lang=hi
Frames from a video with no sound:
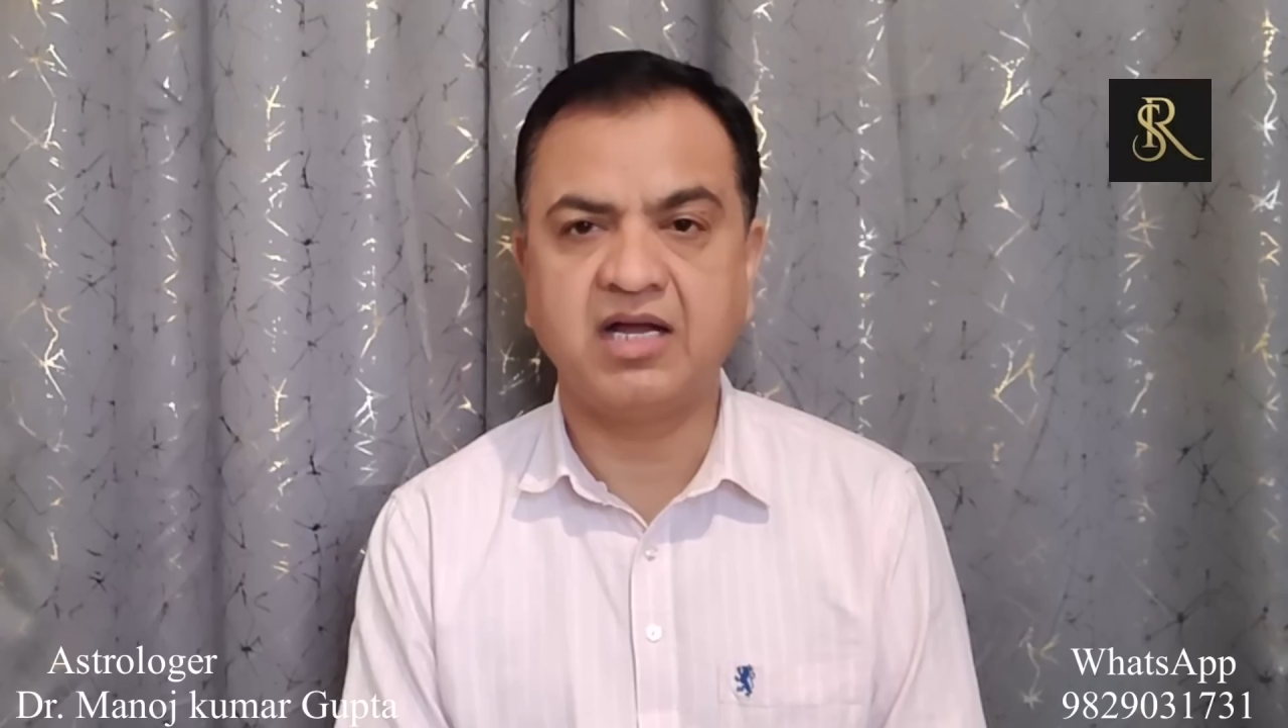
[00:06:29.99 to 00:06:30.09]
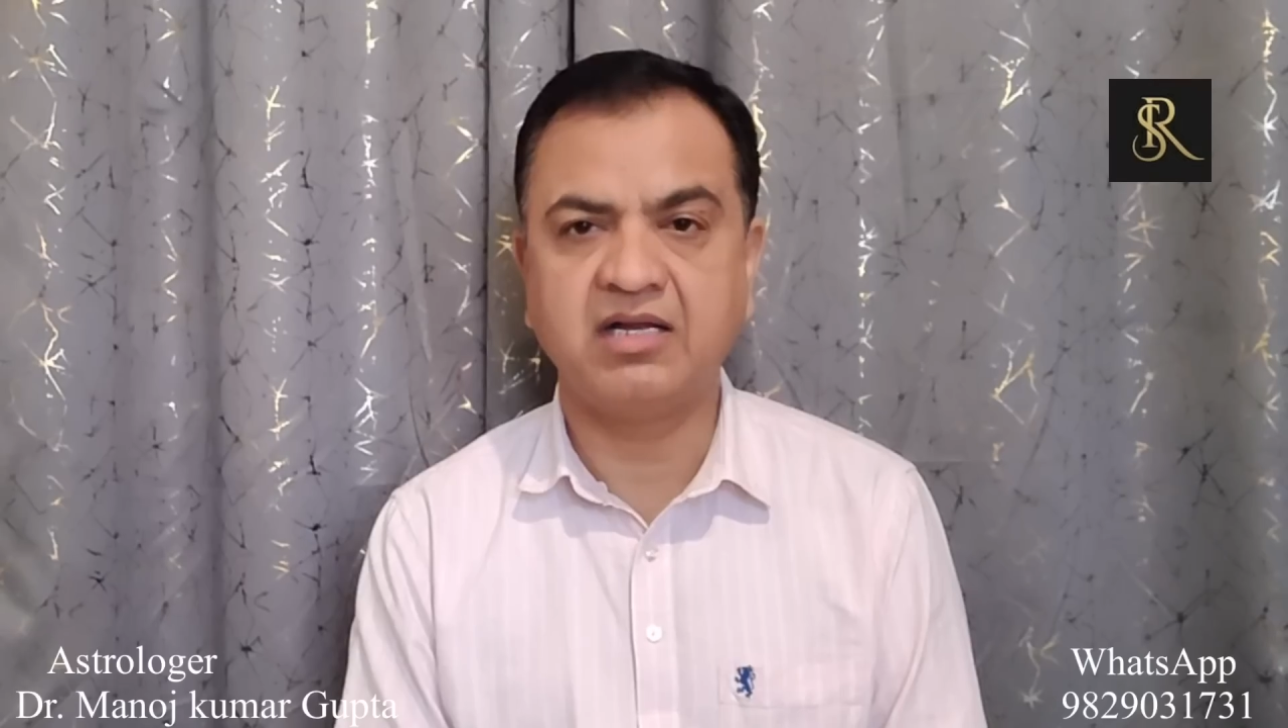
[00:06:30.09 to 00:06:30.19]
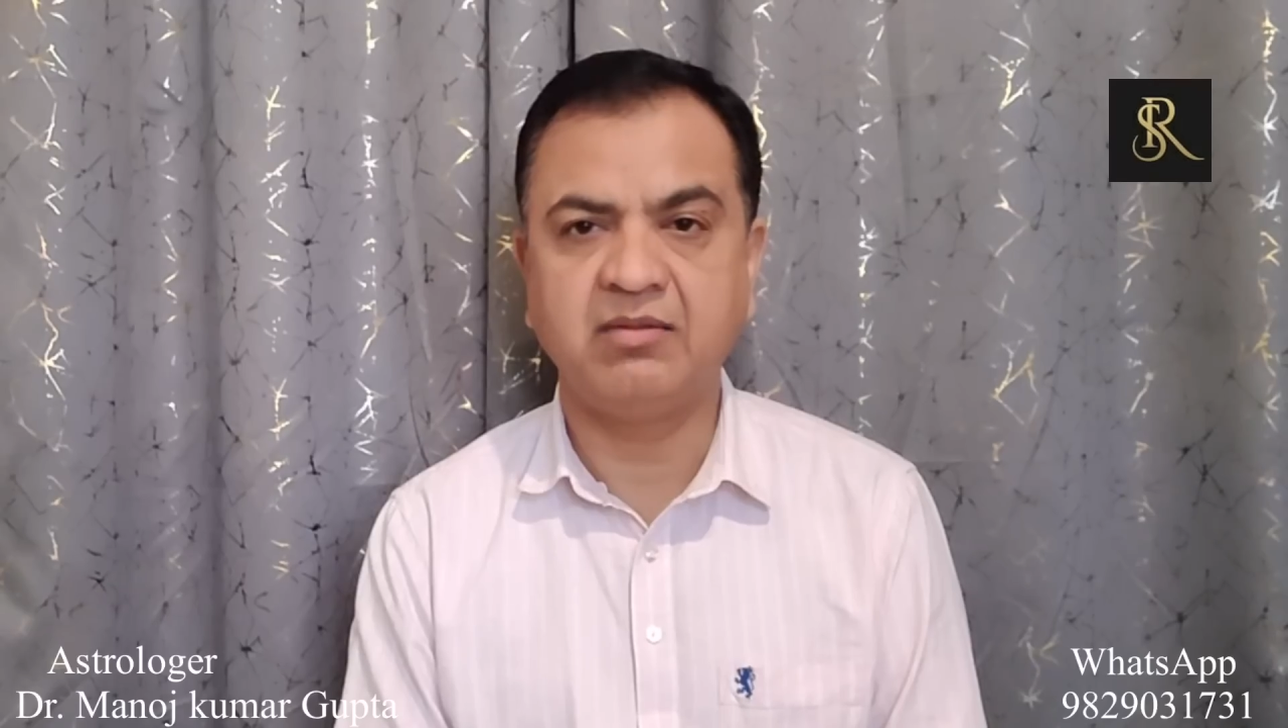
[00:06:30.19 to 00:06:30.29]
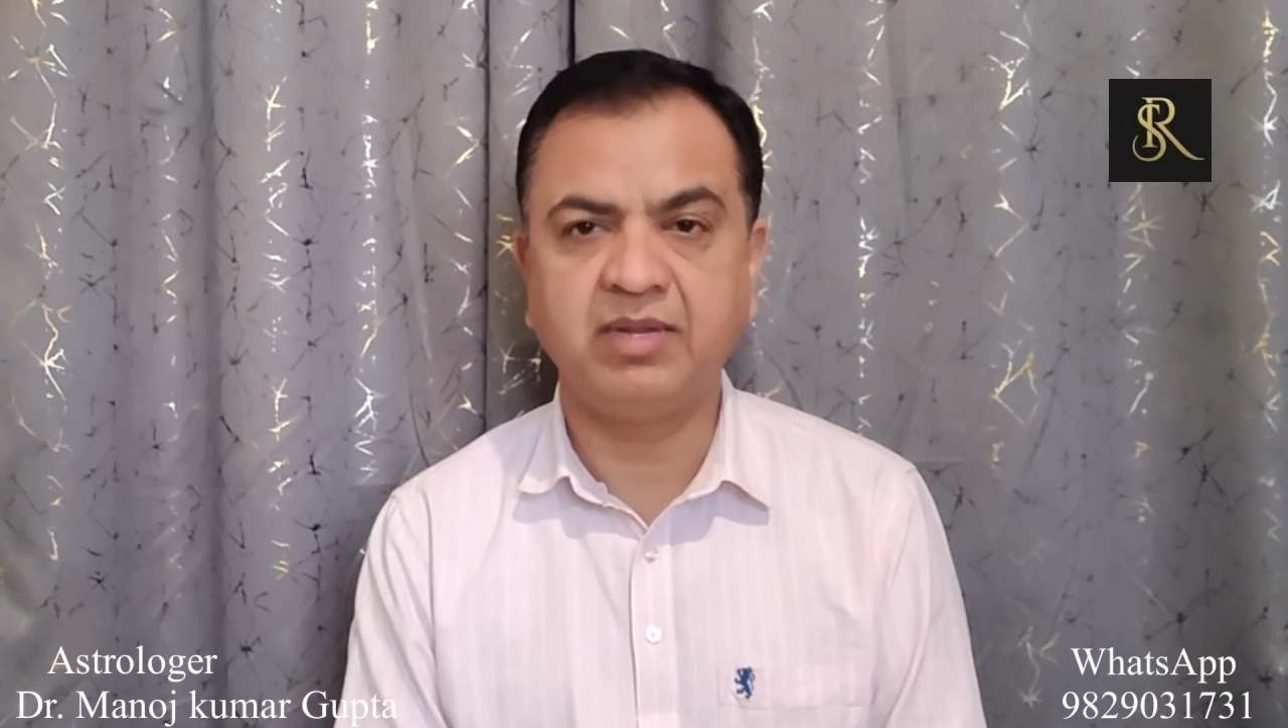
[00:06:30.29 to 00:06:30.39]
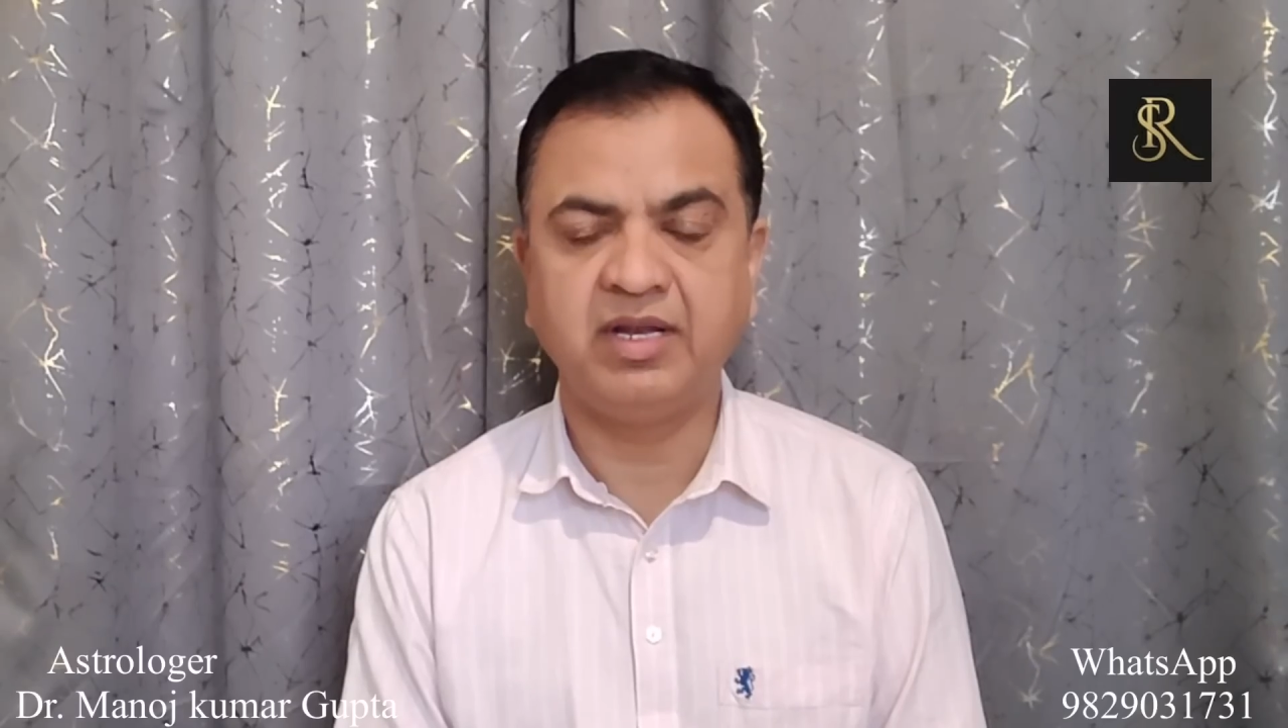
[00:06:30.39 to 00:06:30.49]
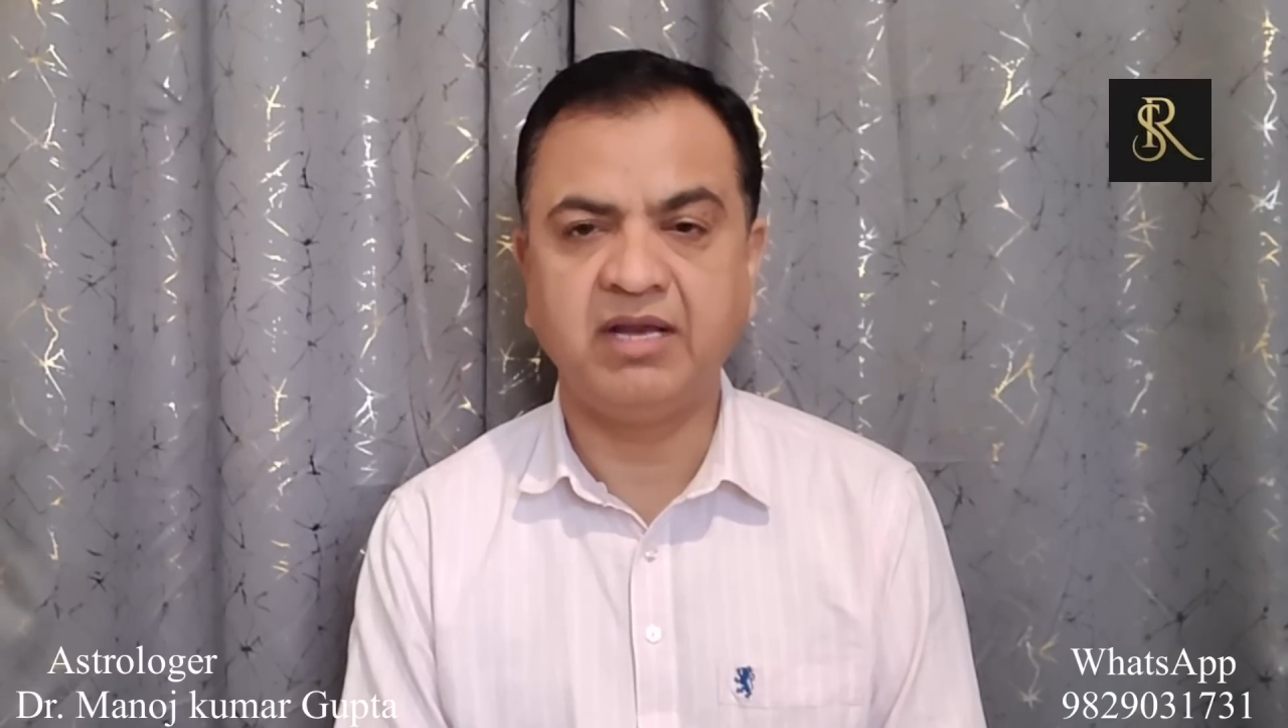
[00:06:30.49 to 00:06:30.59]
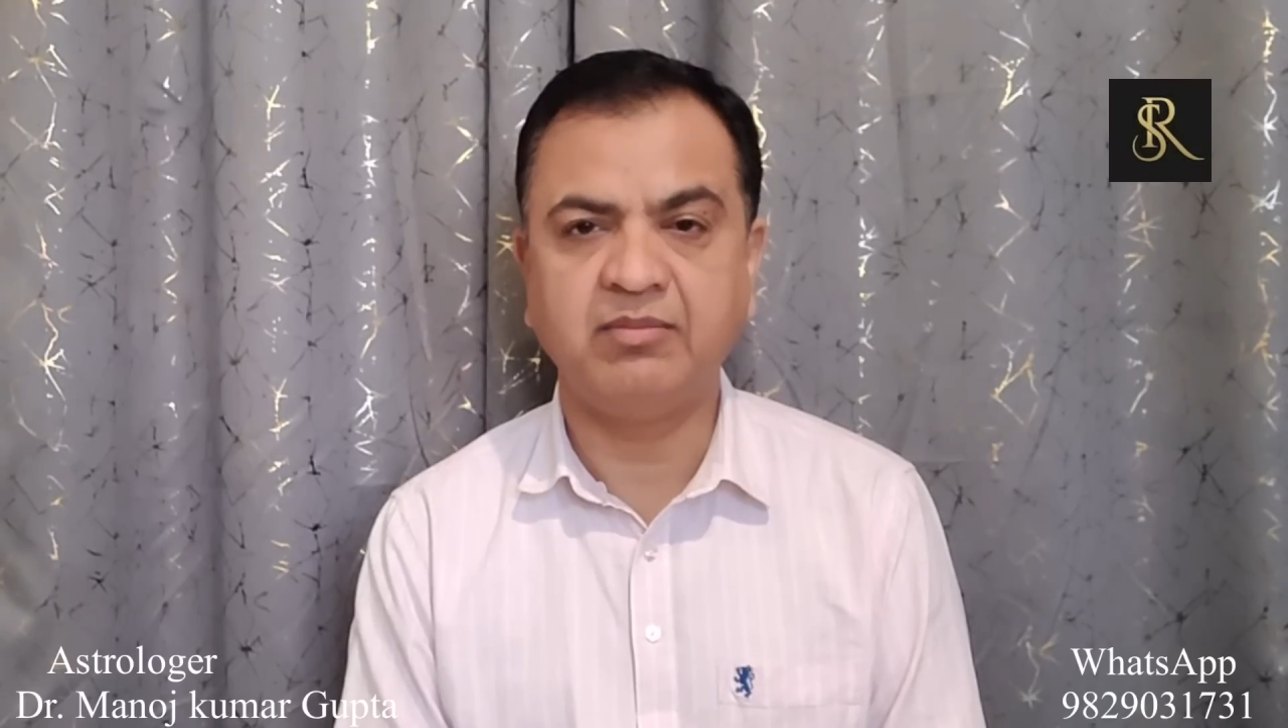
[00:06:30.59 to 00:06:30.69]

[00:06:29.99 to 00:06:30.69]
आकलन मैंने